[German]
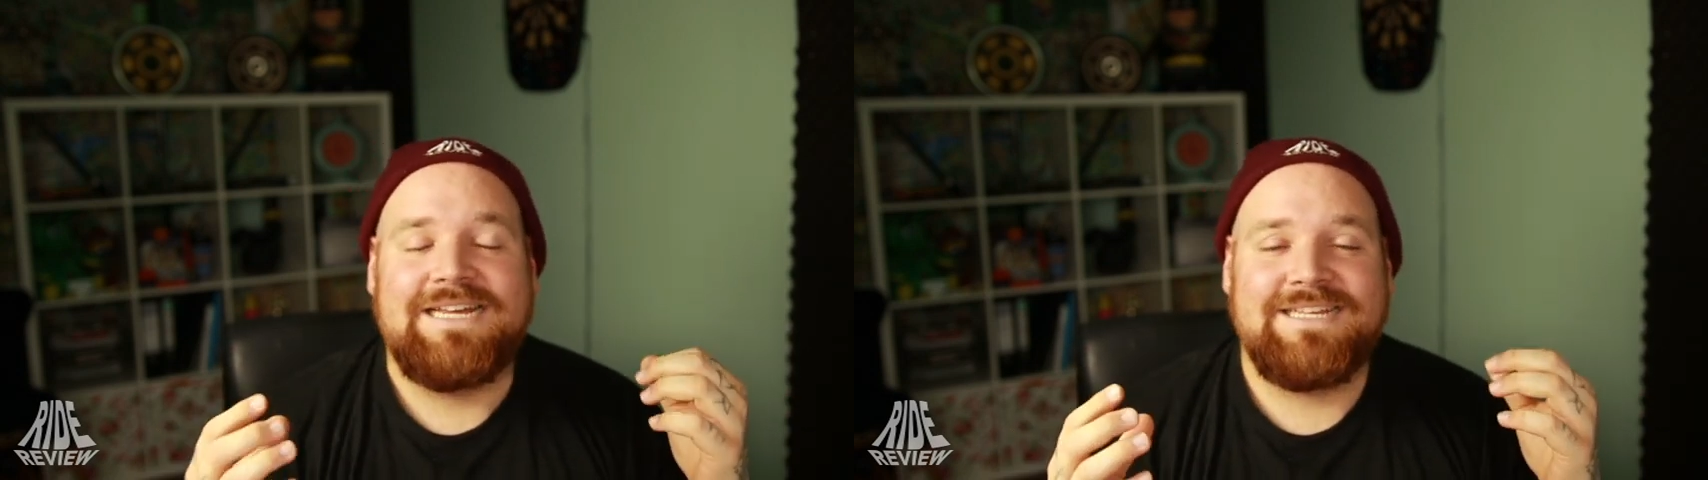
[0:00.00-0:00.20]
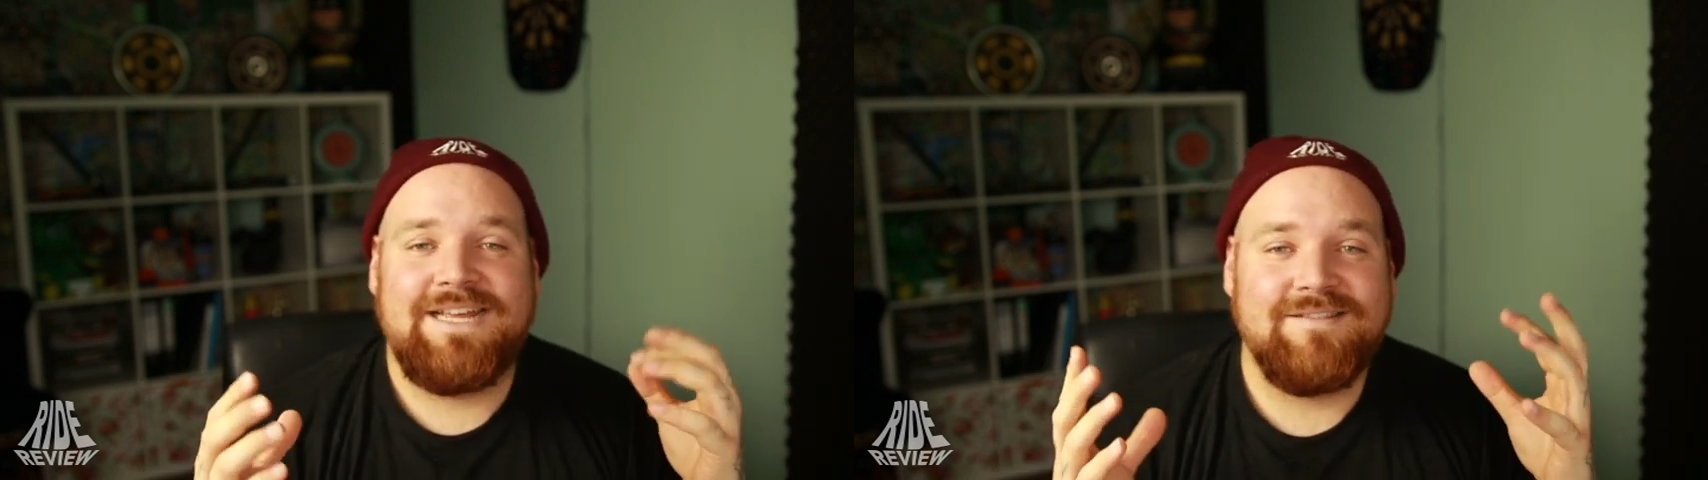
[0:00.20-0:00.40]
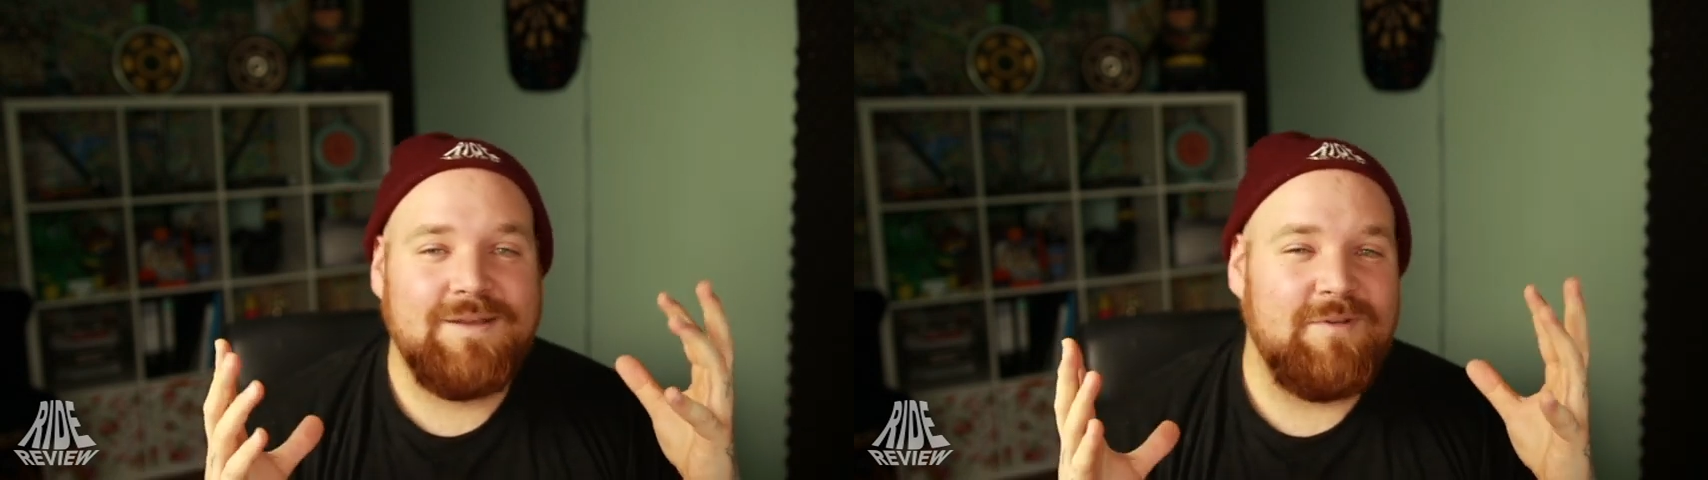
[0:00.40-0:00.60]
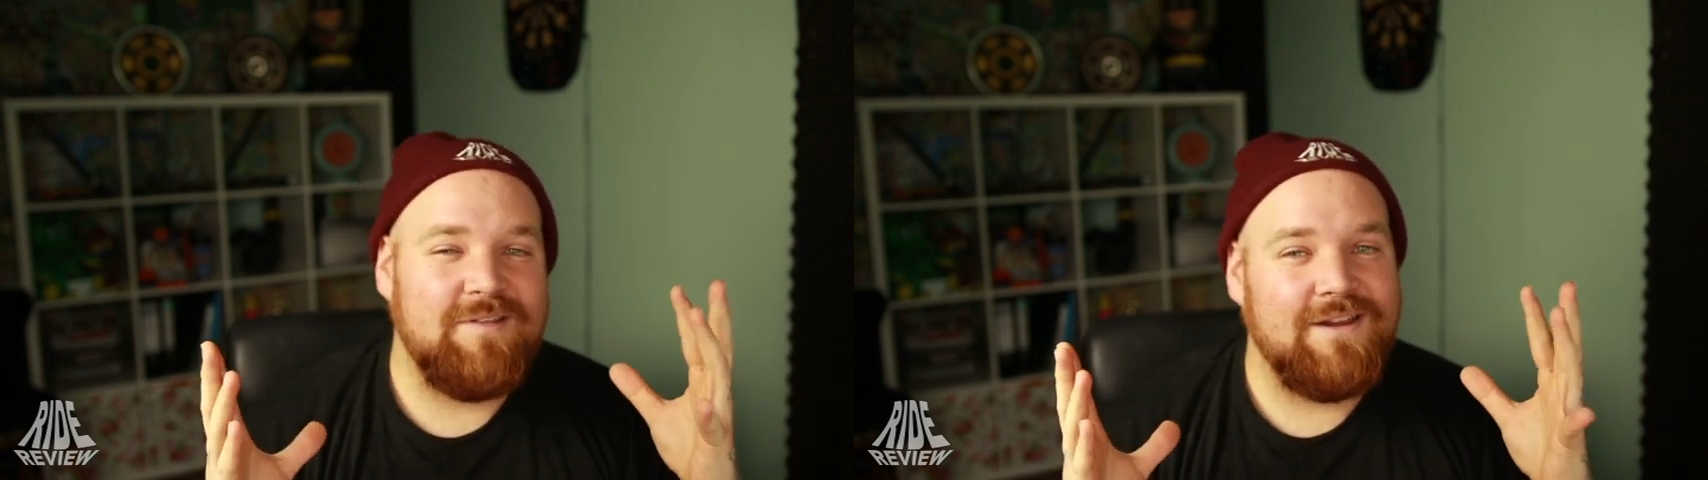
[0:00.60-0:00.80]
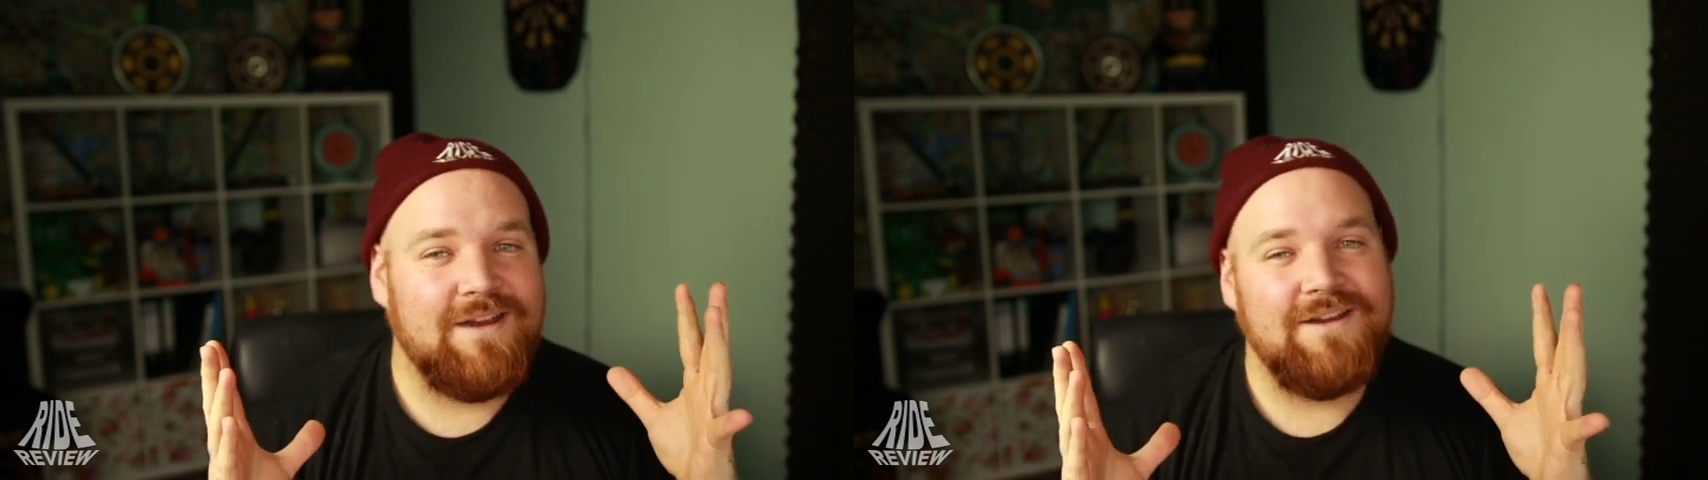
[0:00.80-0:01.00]
Jetzt gibt
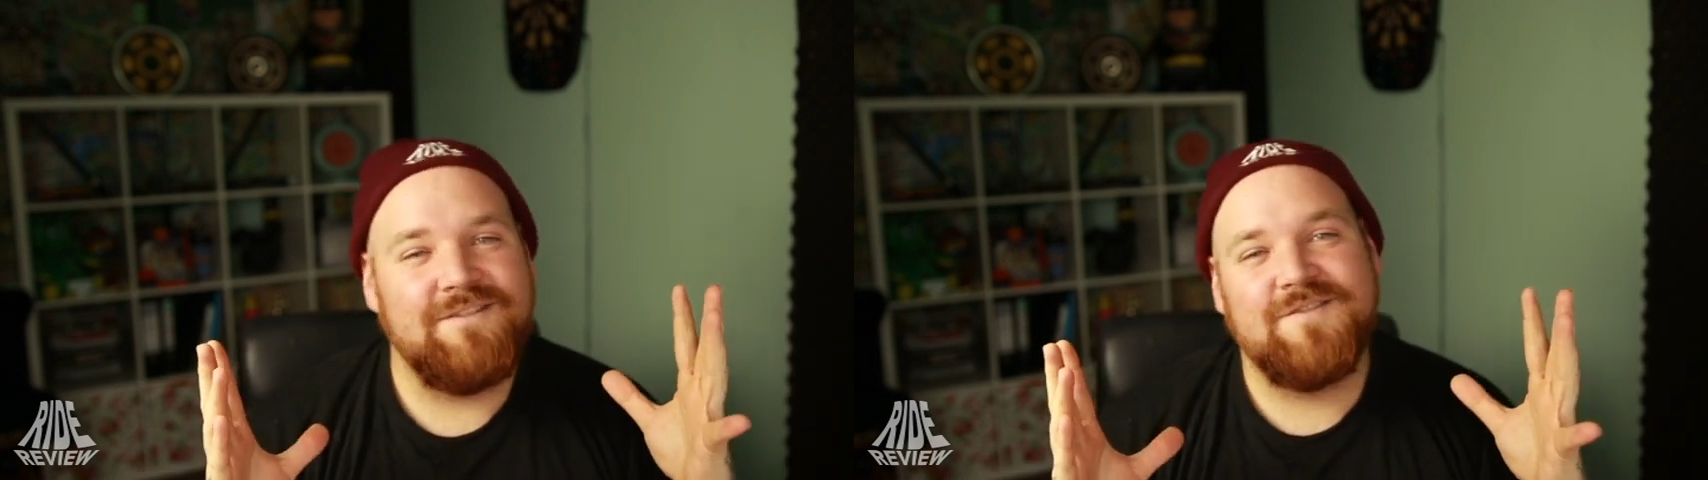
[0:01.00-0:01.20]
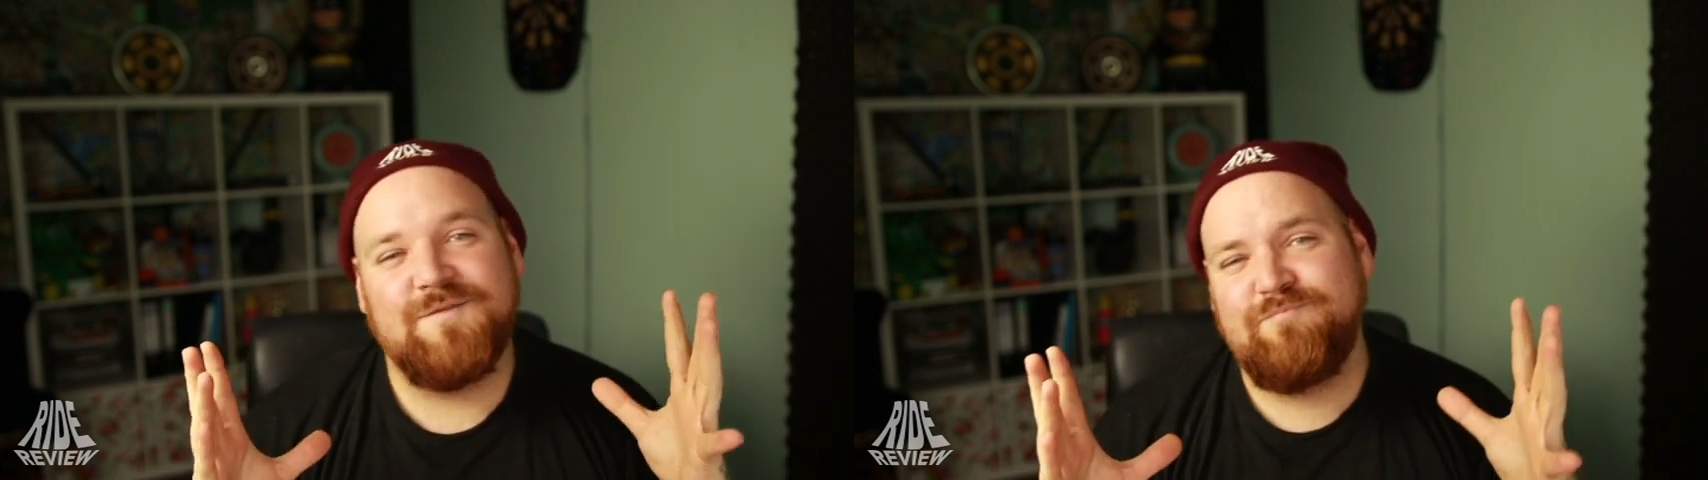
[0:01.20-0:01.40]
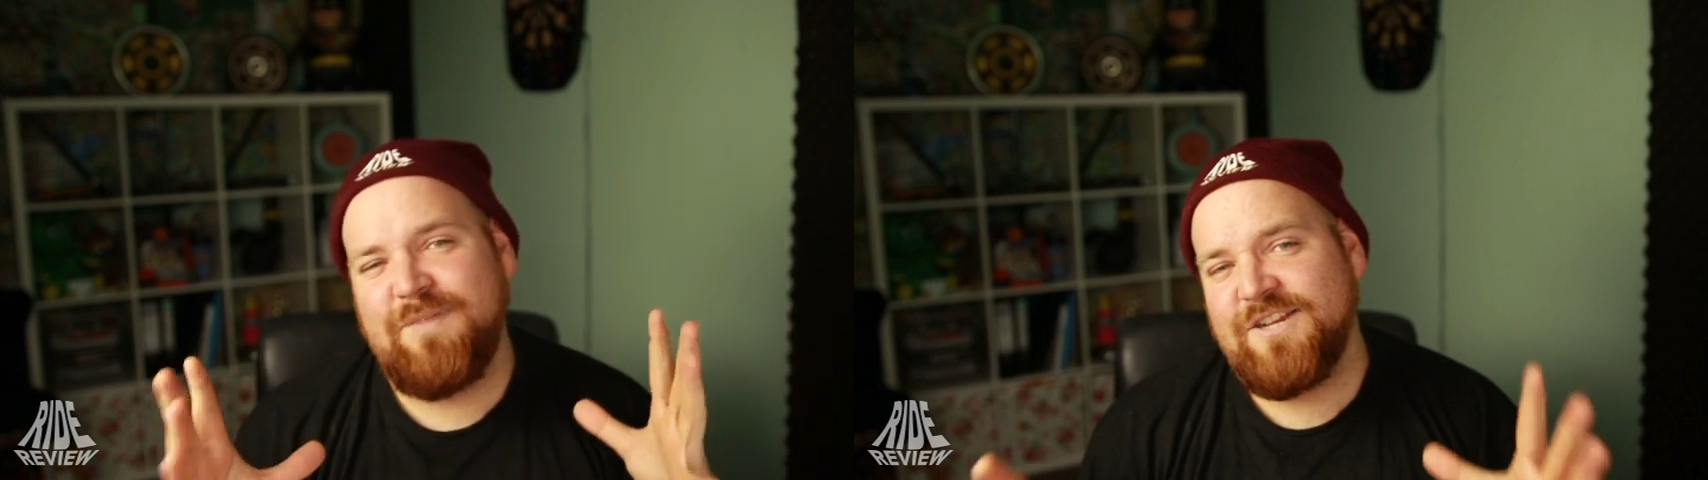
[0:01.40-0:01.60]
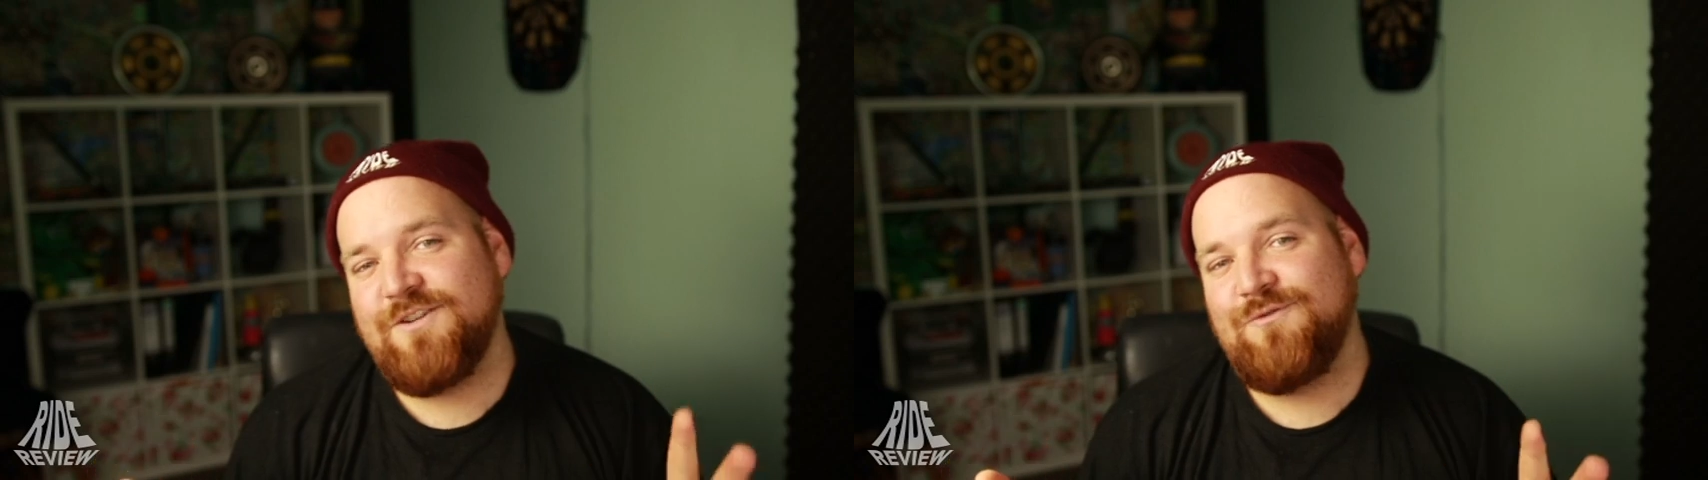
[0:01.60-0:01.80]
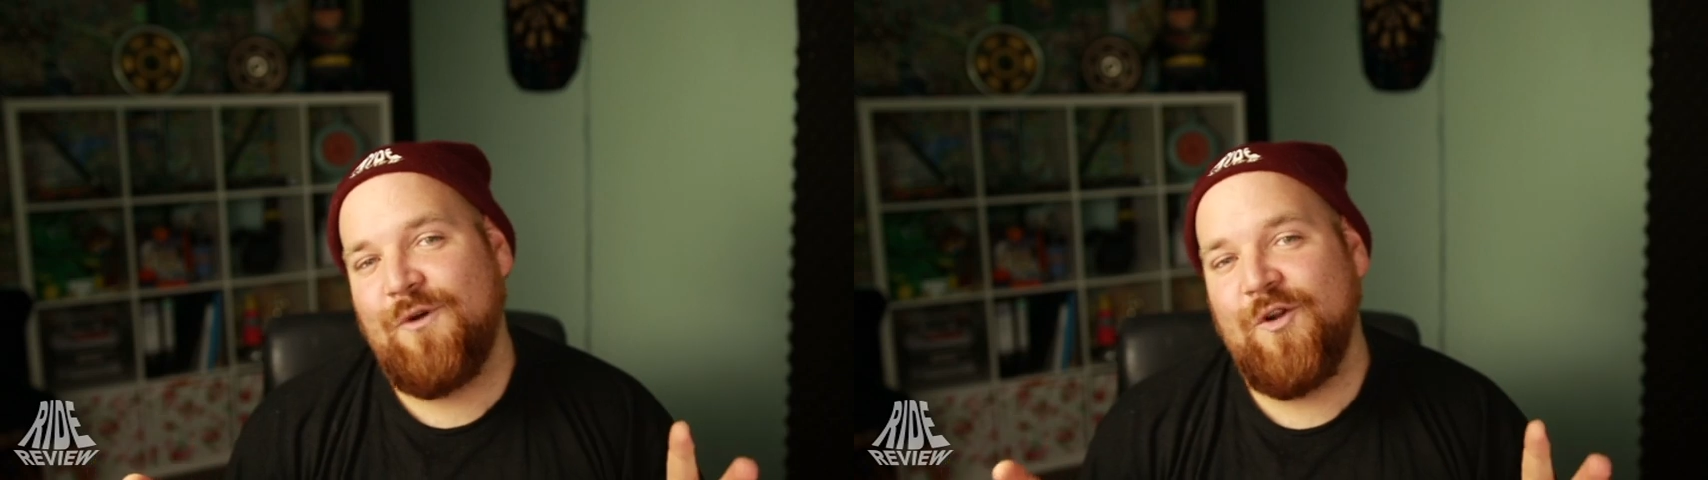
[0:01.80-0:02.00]
es eine kleine
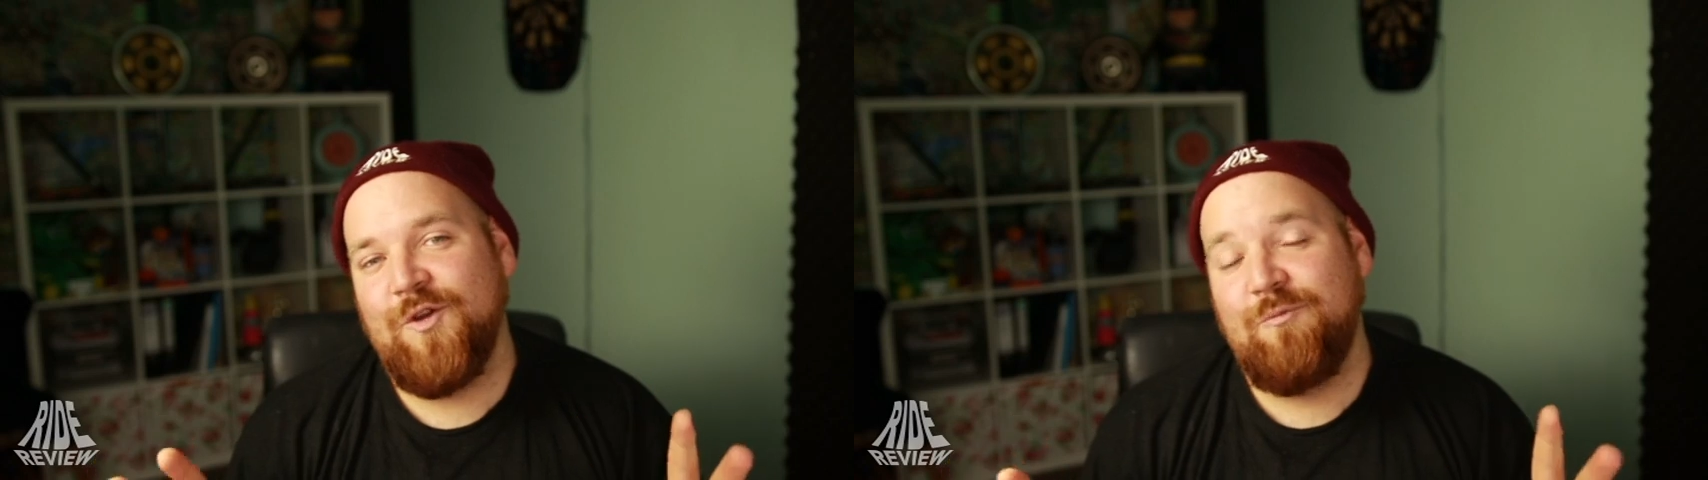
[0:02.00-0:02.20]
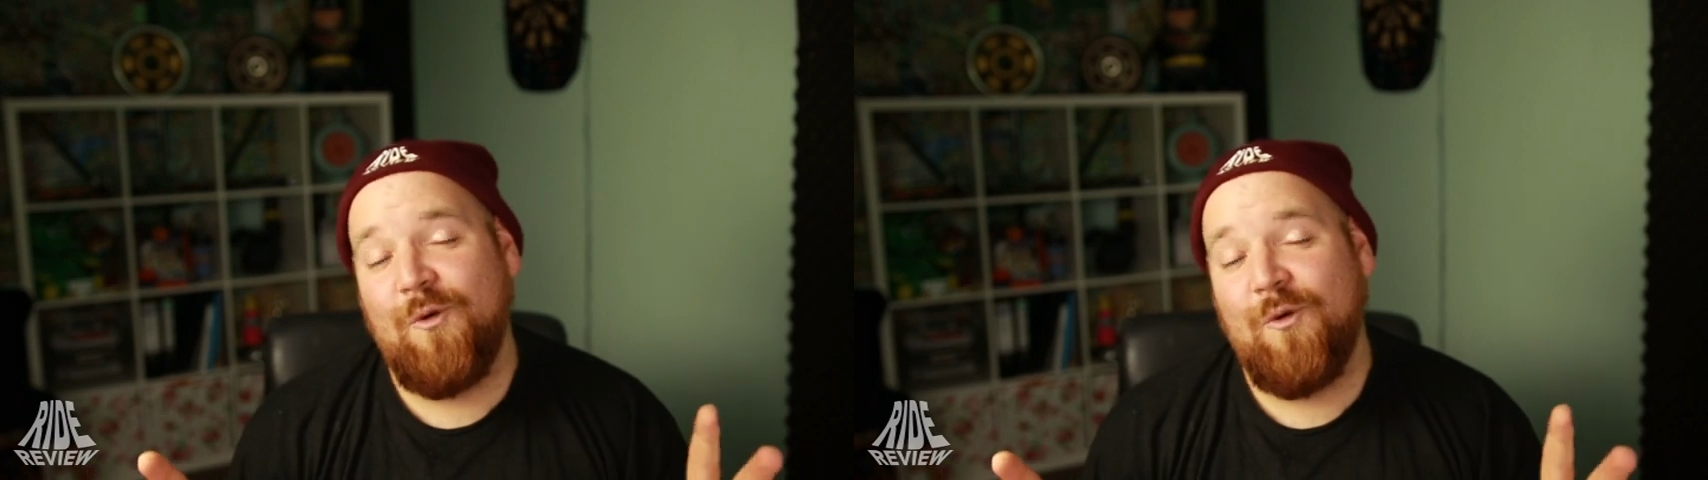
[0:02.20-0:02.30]
Special-Folge